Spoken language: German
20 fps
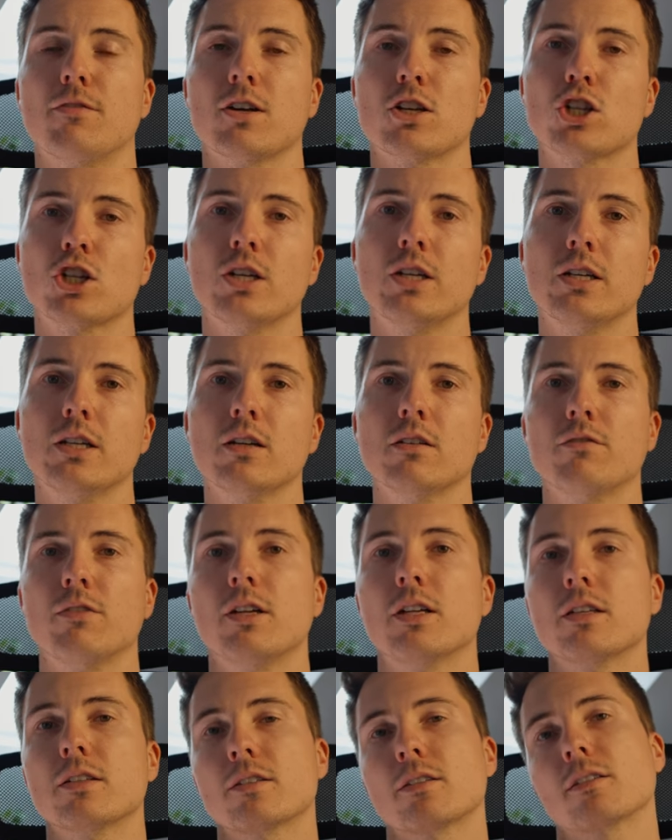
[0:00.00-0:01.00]
verstehe,
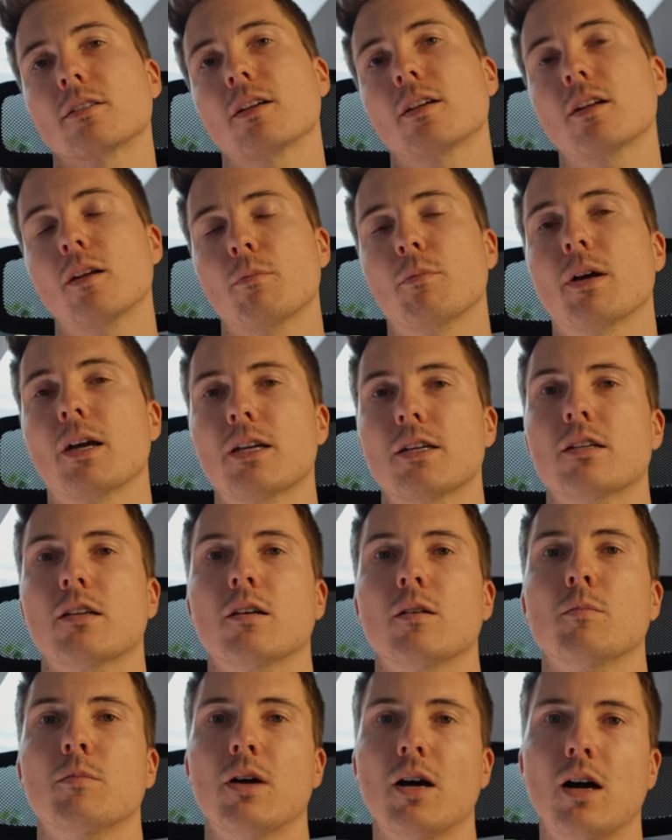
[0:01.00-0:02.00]
wenn ich es dann am
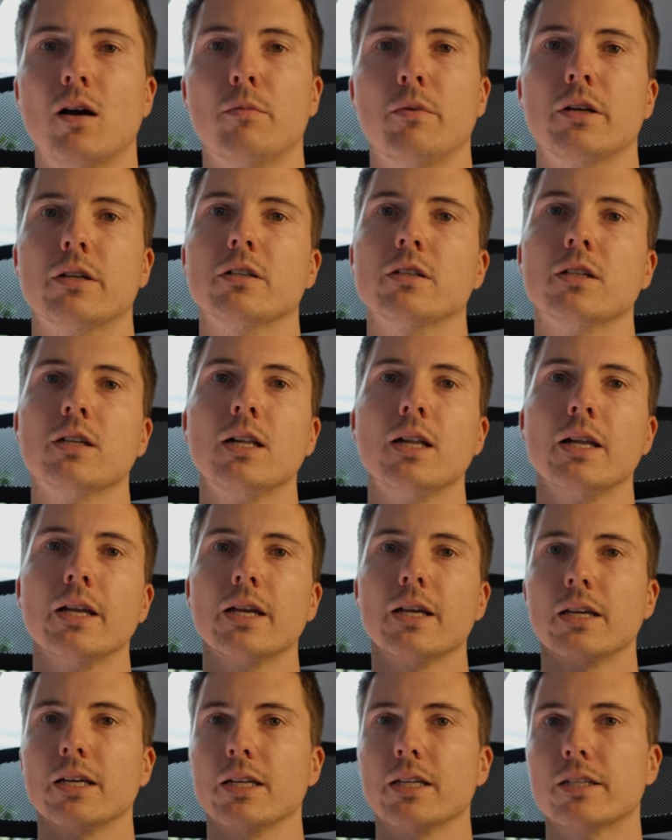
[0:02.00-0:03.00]
Rechner bearbeite.
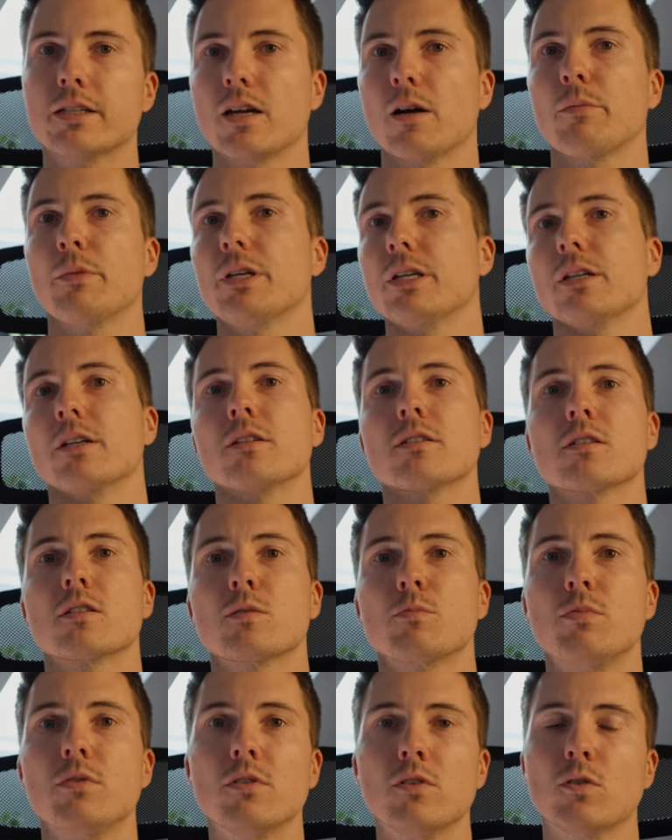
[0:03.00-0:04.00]
Ich kann mich in
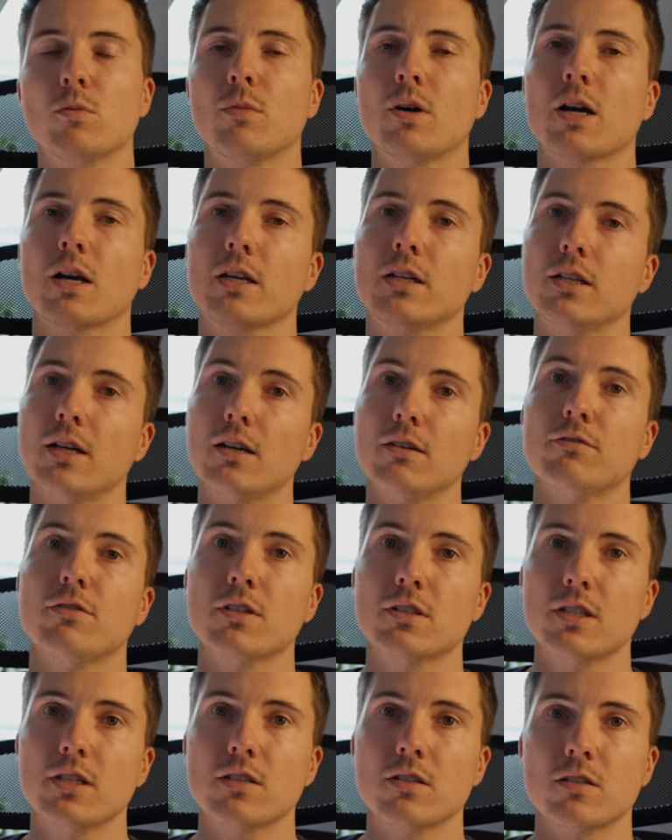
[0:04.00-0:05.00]
dieses Bild nochmal
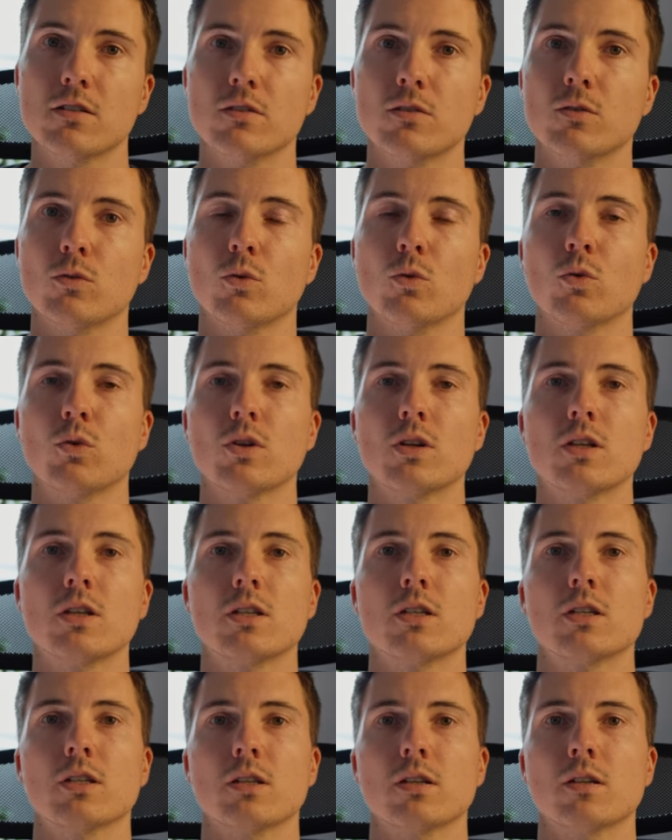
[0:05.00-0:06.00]
hineinversetzen
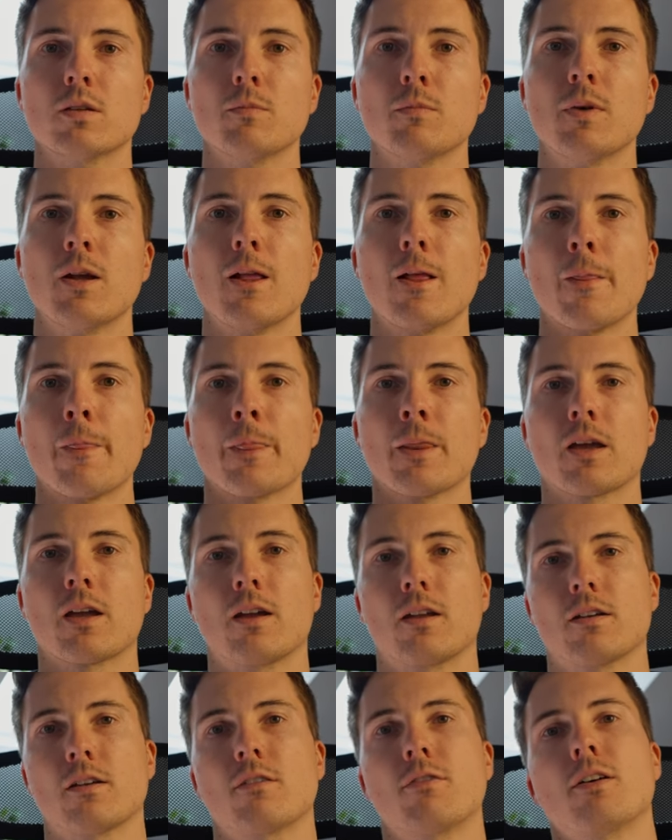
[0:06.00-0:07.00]
und ähm,
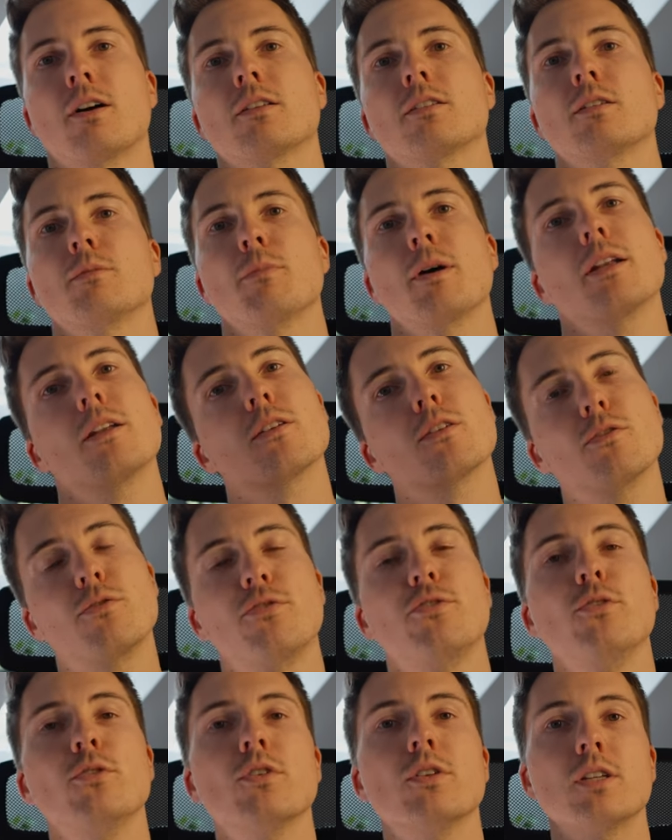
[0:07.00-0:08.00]
kann quasi meine
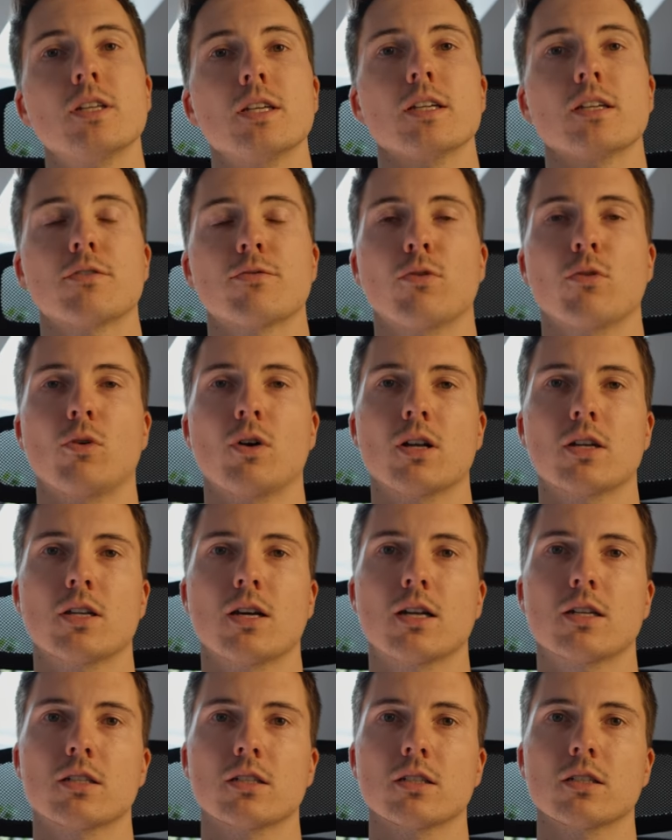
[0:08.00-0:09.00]
Gefühle, die ich vor
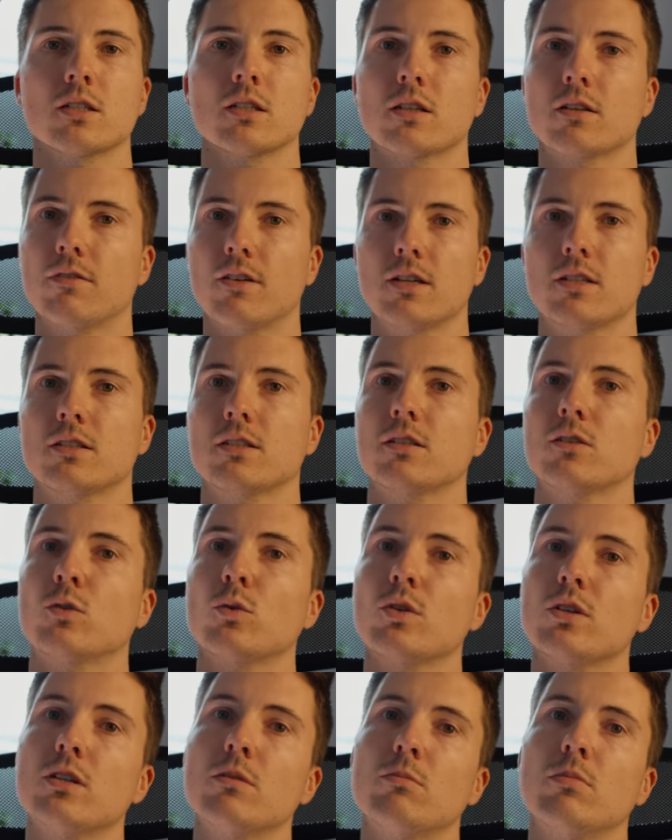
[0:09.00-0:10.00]
Ort hatte, quasi
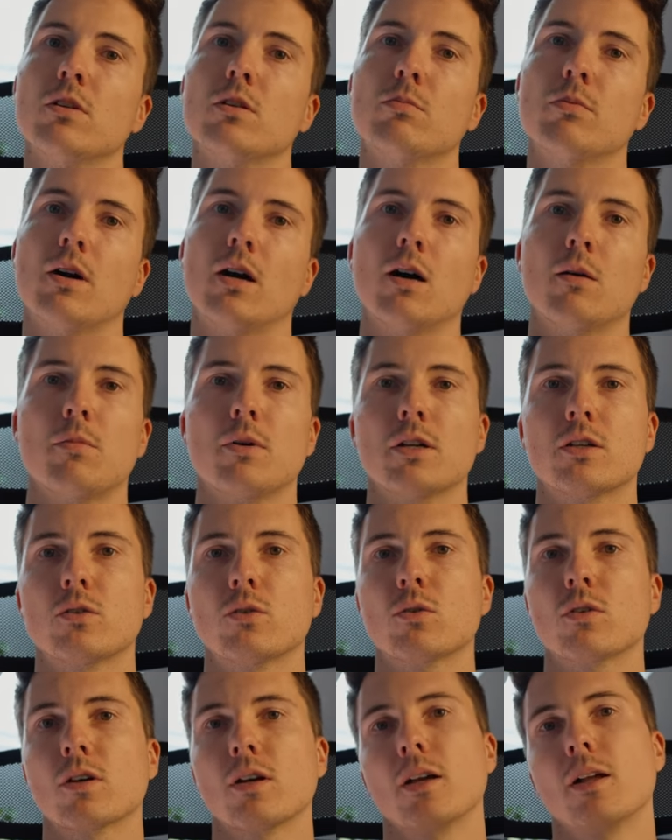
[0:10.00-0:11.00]
durch die
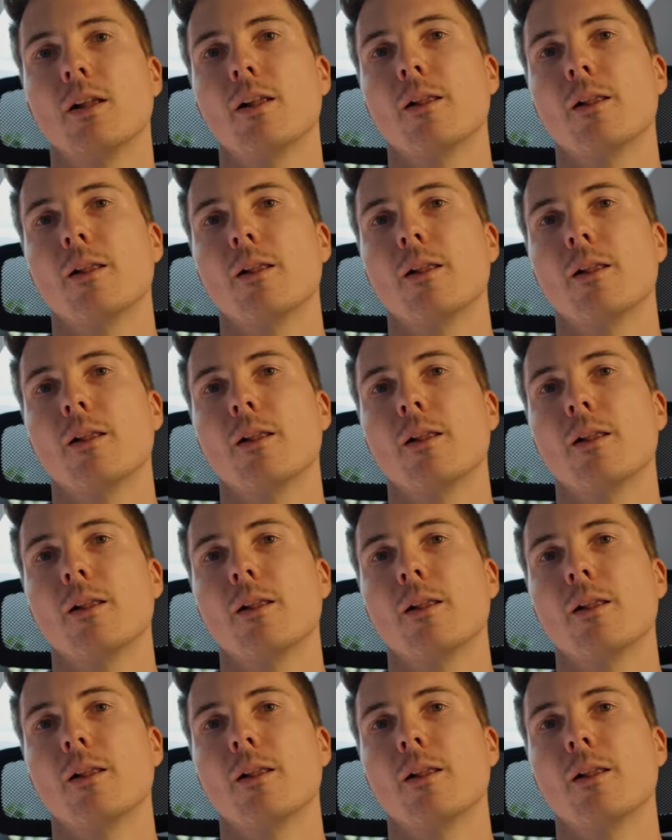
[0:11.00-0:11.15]
Bildbearbeitung